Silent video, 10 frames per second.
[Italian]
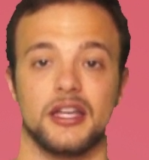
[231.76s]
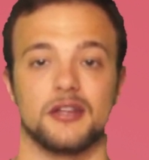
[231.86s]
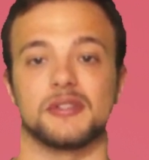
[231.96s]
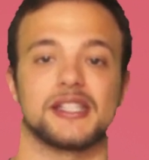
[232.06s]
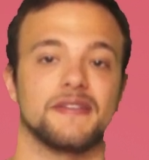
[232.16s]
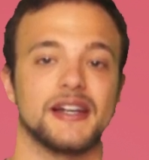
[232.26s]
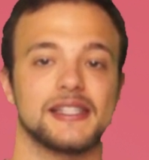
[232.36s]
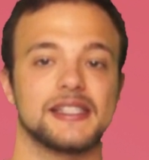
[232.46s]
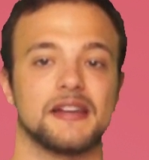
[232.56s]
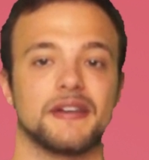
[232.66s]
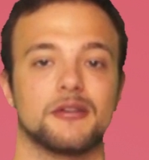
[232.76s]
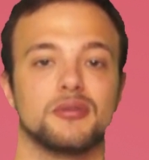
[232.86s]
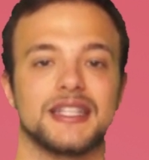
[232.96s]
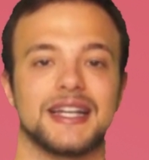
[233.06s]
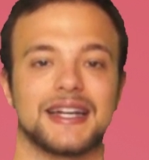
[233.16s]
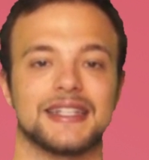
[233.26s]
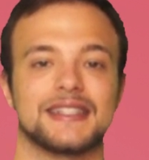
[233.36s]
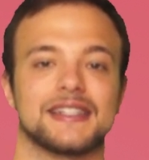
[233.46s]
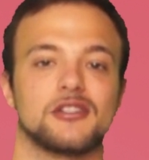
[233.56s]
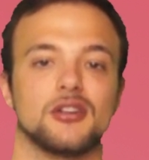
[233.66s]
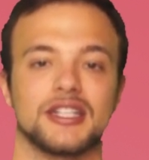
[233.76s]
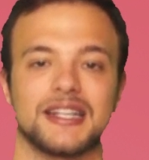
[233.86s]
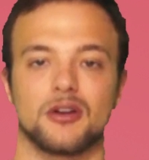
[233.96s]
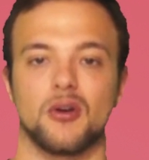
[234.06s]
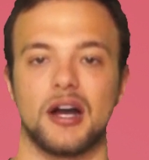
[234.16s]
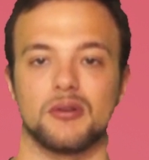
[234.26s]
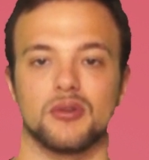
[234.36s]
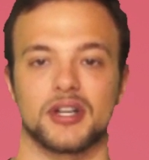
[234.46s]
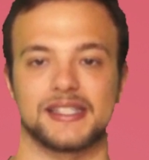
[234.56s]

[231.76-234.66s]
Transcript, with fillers: In questa fase si avrà quindi la retrazione del coagulo,